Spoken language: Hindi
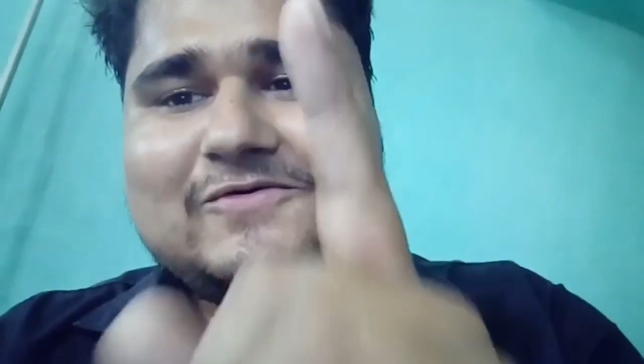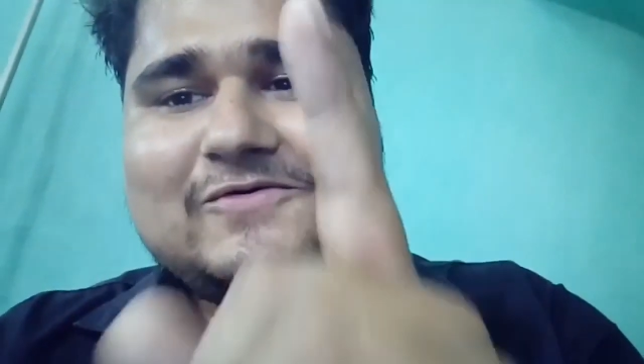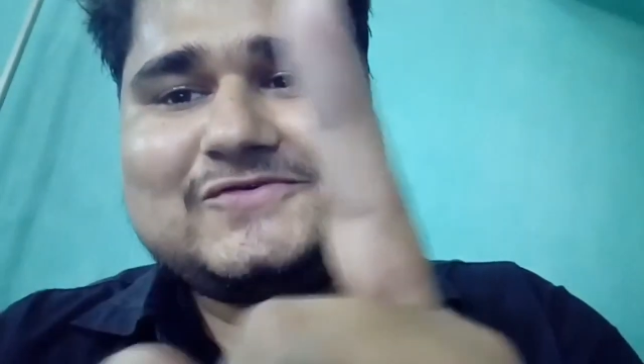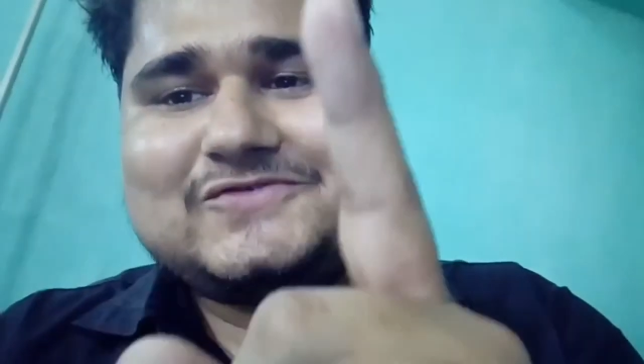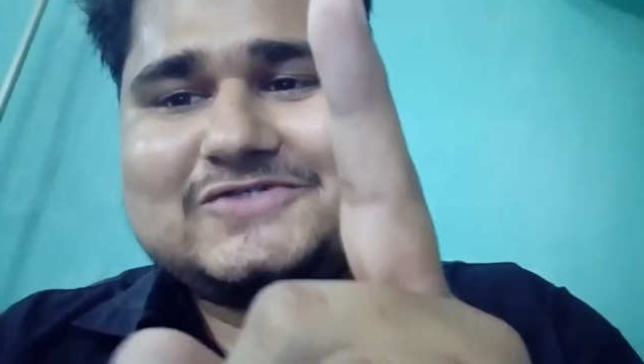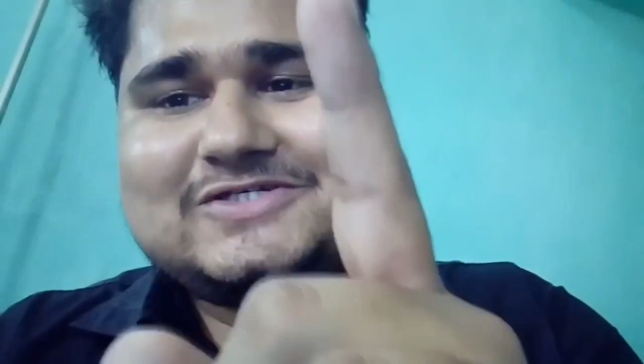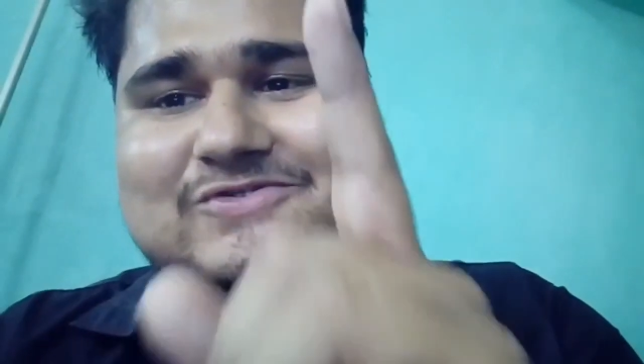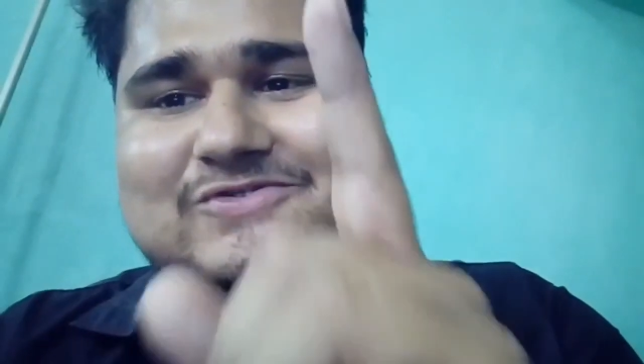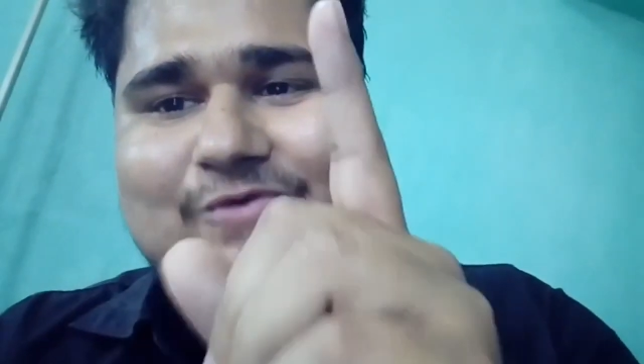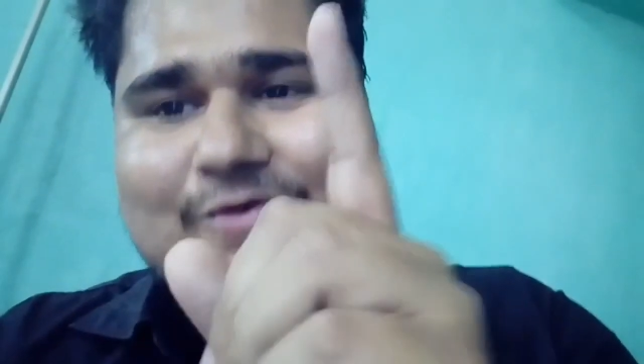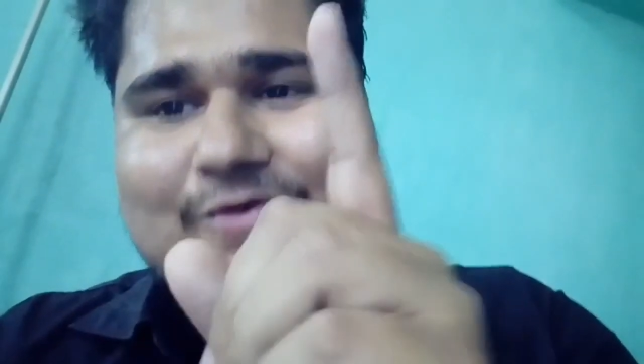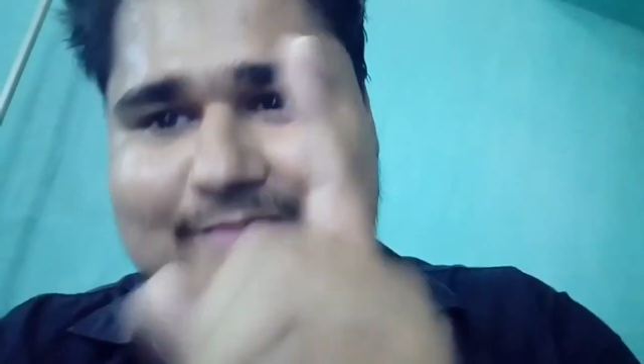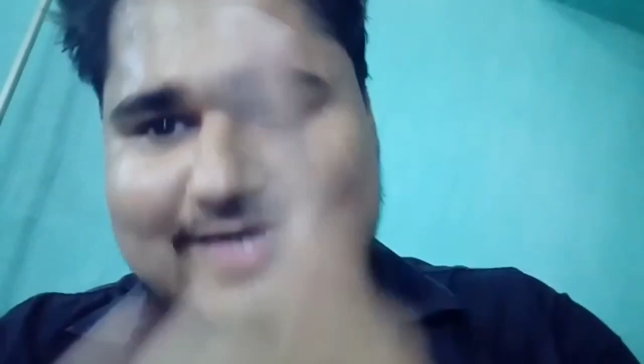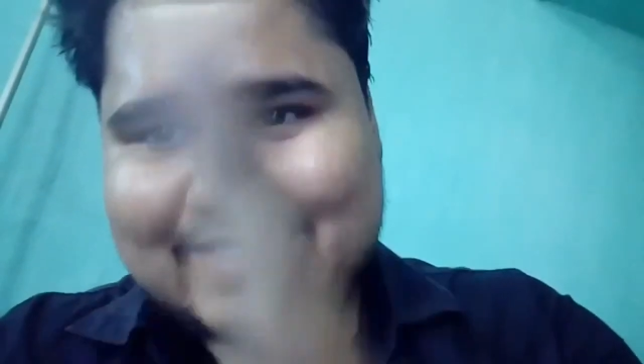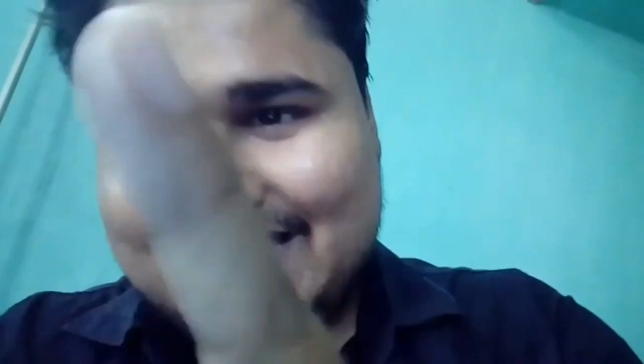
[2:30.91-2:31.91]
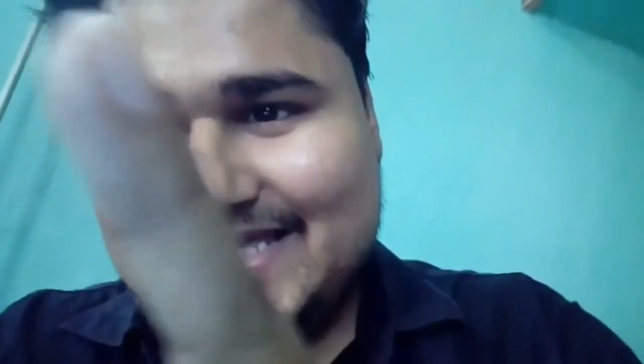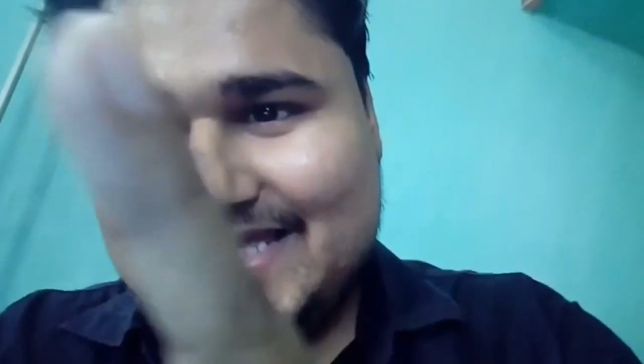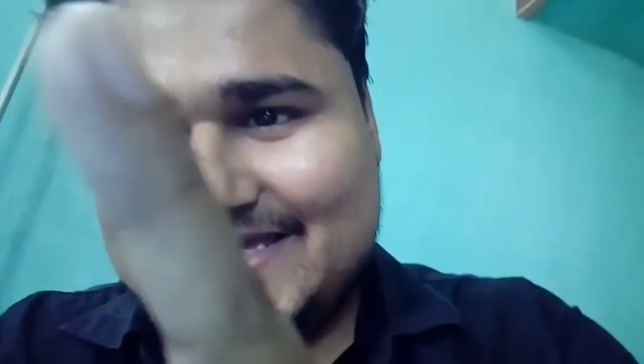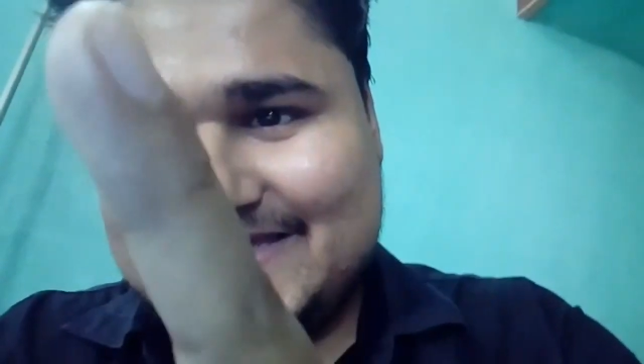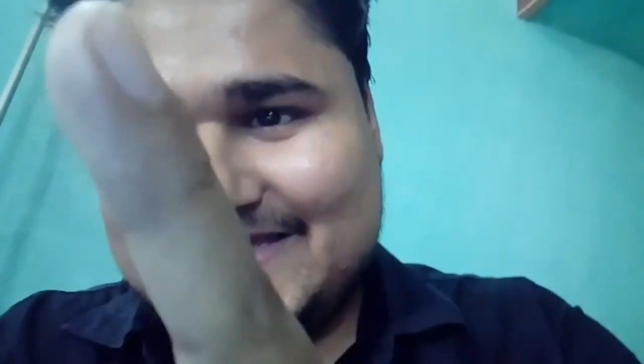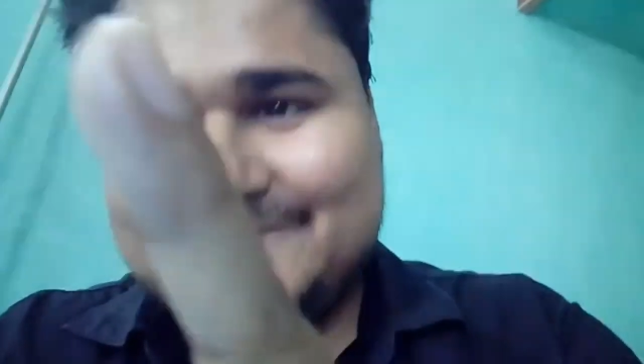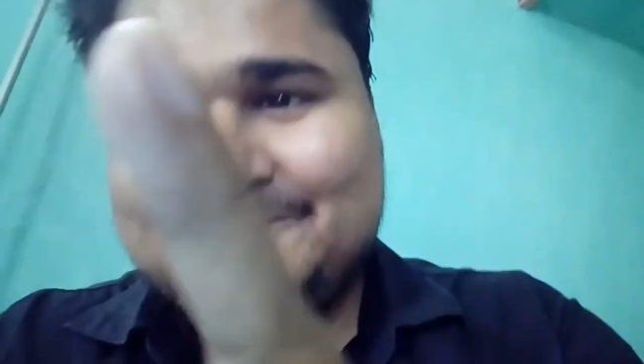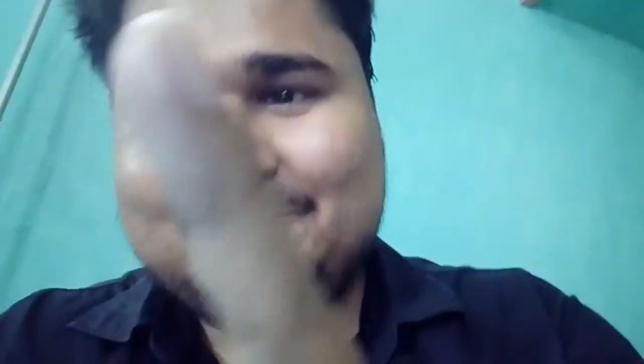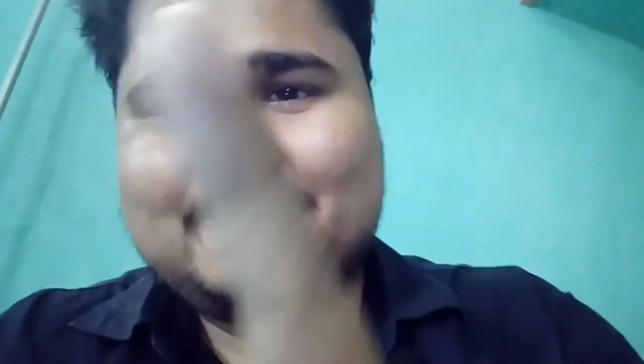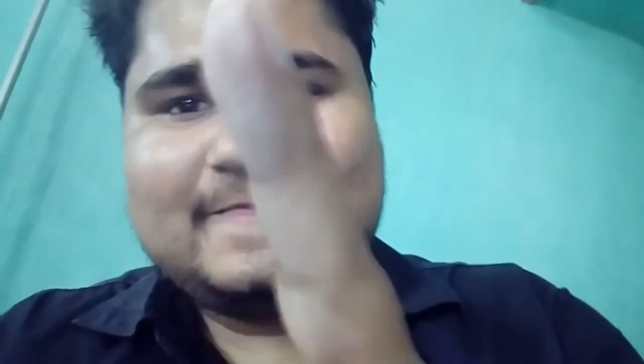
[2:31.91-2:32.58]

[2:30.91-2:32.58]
और उस चीज़ को हम लाएंगे